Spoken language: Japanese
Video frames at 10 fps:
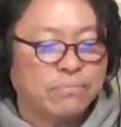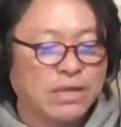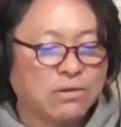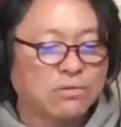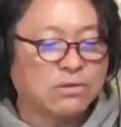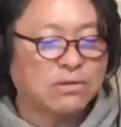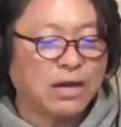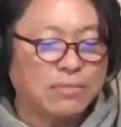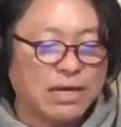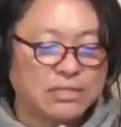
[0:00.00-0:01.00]
で、こ
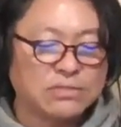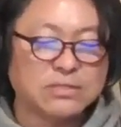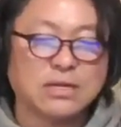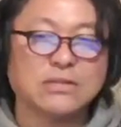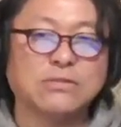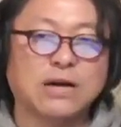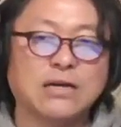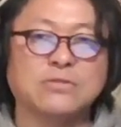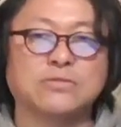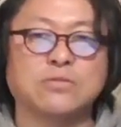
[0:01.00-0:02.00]
の甘い十字架と
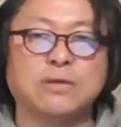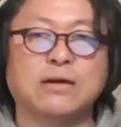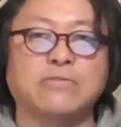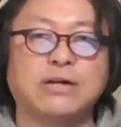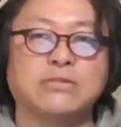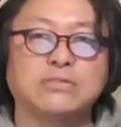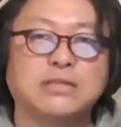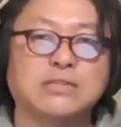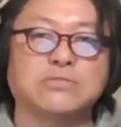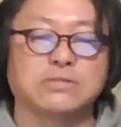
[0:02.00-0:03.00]
愛を飛べは割と
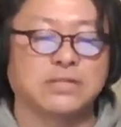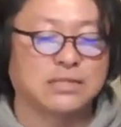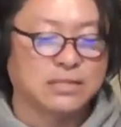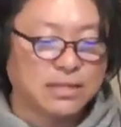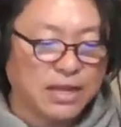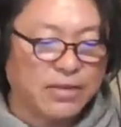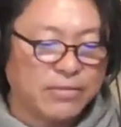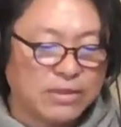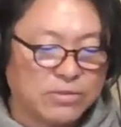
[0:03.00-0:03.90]
セットになってて、